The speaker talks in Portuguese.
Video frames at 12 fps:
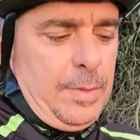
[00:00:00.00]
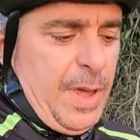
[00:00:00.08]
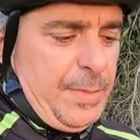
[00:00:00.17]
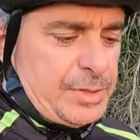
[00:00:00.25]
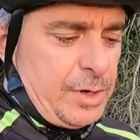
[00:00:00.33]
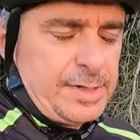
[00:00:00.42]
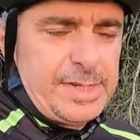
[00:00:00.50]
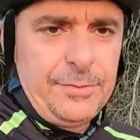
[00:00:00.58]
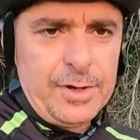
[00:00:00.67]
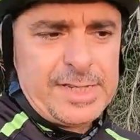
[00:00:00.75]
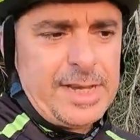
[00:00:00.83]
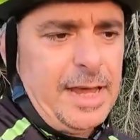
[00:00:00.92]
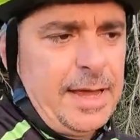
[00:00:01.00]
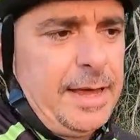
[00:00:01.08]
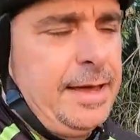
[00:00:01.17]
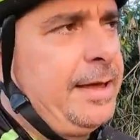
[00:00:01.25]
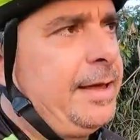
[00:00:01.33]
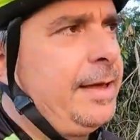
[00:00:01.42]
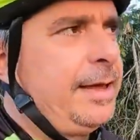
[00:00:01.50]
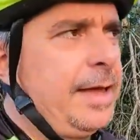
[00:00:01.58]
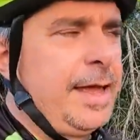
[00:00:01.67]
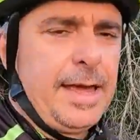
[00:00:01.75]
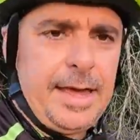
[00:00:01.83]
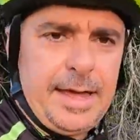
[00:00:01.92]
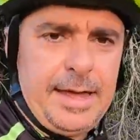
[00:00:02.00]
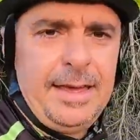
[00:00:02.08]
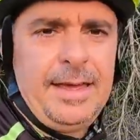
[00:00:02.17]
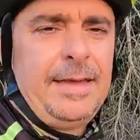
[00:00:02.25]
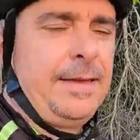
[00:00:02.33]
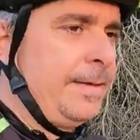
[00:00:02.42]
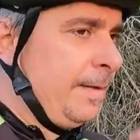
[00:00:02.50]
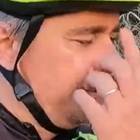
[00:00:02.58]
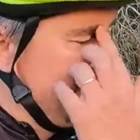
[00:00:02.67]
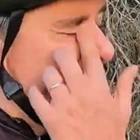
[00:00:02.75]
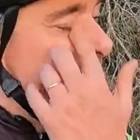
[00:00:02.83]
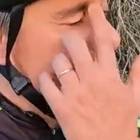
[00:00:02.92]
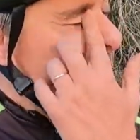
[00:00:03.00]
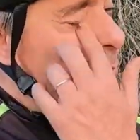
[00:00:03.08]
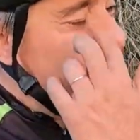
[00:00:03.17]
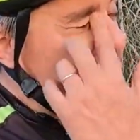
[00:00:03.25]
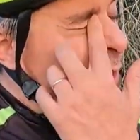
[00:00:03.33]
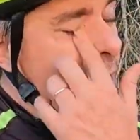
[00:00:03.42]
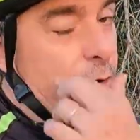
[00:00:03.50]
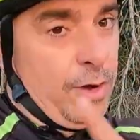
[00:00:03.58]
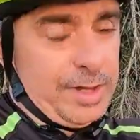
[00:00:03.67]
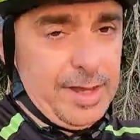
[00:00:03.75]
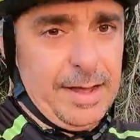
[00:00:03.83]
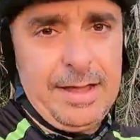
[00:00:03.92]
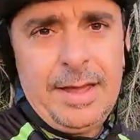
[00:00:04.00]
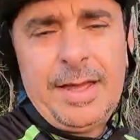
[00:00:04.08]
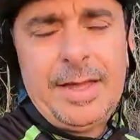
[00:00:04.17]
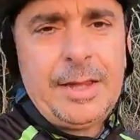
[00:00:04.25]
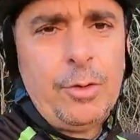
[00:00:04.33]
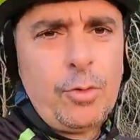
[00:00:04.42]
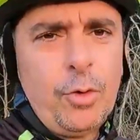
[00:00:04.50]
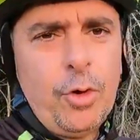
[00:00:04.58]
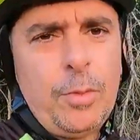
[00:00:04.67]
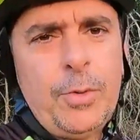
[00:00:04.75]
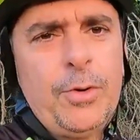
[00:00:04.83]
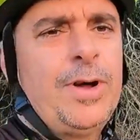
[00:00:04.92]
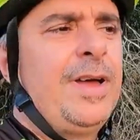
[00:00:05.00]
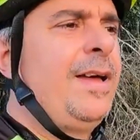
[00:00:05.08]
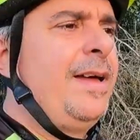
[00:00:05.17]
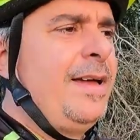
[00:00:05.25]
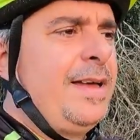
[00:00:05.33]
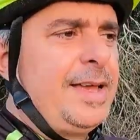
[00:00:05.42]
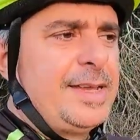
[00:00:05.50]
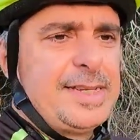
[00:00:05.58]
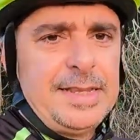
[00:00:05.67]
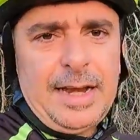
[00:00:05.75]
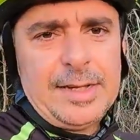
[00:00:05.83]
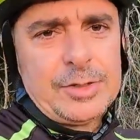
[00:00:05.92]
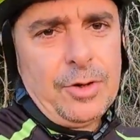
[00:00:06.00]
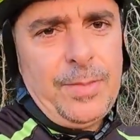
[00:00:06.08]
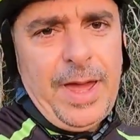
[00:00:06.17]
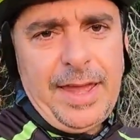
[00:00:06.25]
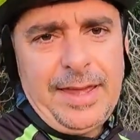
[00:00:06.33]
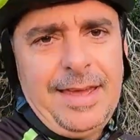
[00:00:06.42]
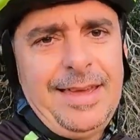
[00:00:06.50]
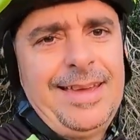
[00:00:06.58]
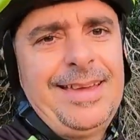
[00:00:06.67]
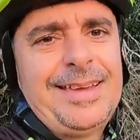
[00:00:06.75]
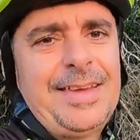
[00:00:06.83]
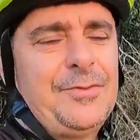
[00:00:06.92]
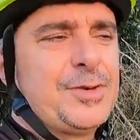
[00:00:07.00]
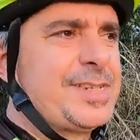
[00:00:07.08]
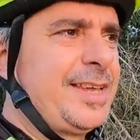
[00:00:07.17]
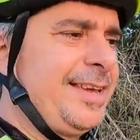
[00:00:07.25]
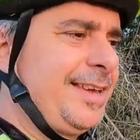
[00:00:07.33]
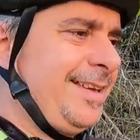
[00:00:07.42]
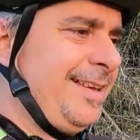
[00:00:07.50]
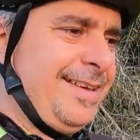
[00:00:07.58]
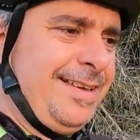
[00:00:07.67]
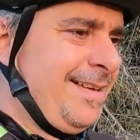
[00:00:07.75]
Bem pessoal, se você é, mudou a rota e teu corpo sinalizou bem que você